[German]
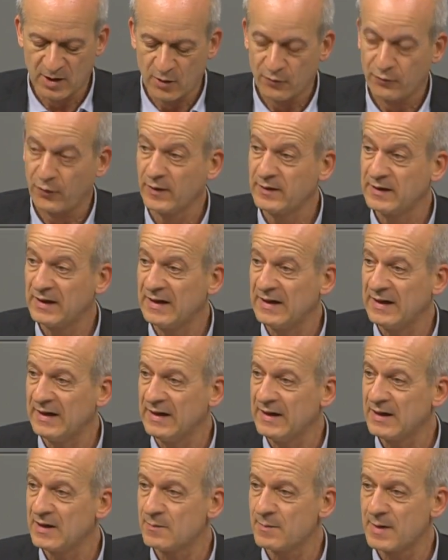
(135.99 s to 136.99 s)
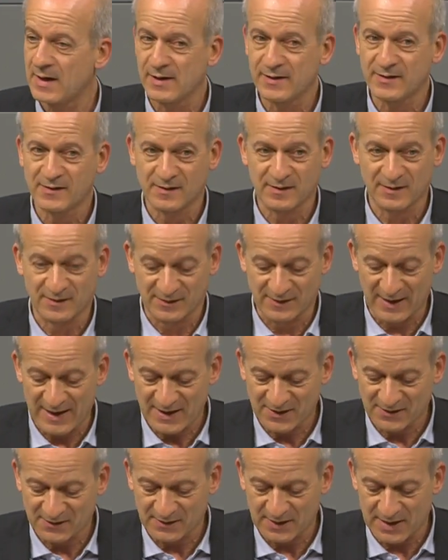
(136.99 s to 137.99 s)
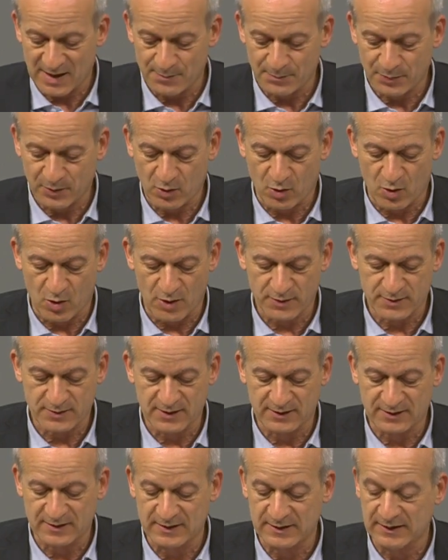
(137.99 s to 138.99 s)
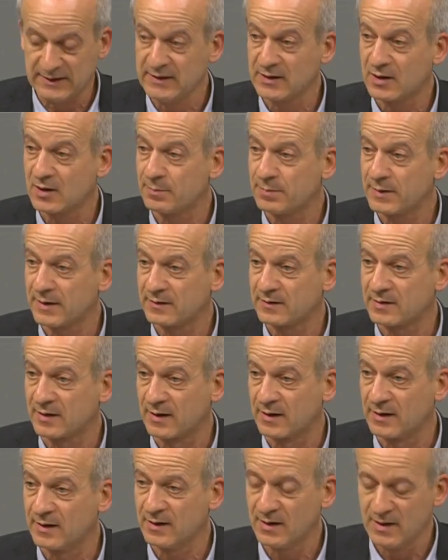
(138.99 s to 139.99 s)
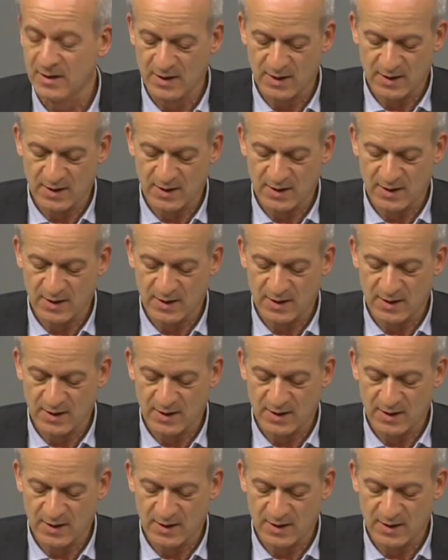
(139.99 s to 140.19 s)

Von den ehemals sechs Abgeordneten Ihrer Partei